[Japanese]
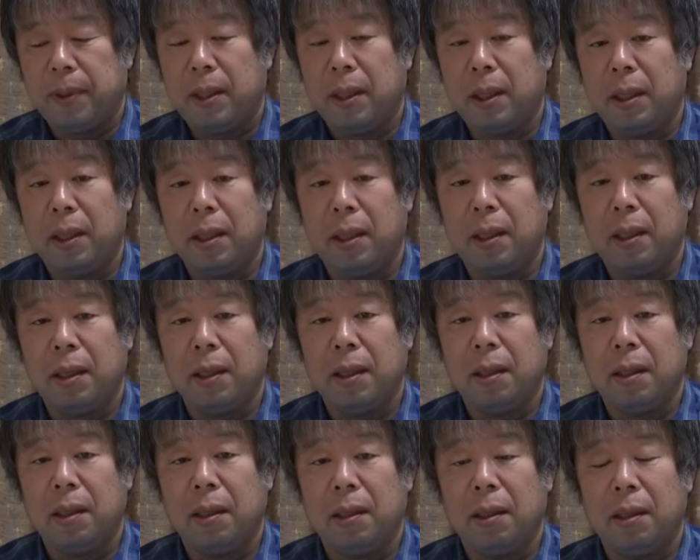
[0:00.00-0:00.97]

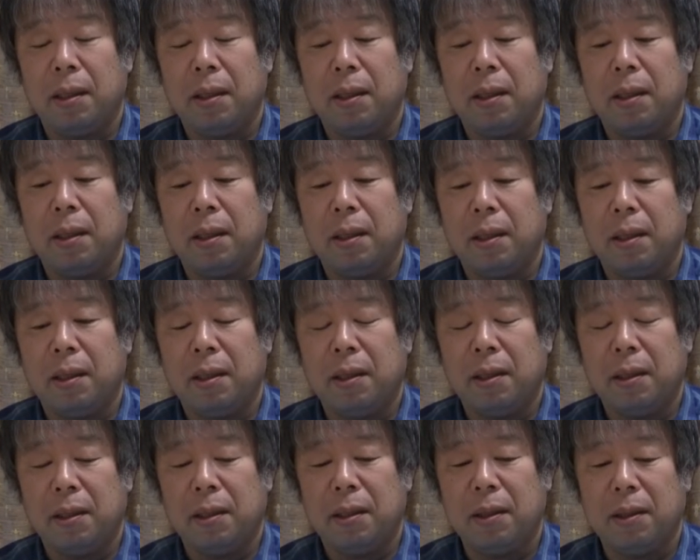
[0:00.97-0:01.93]

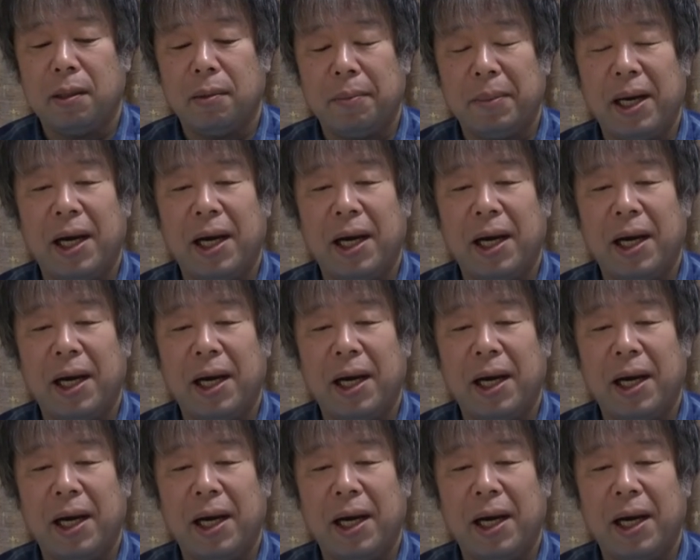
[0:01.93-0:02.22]
えー、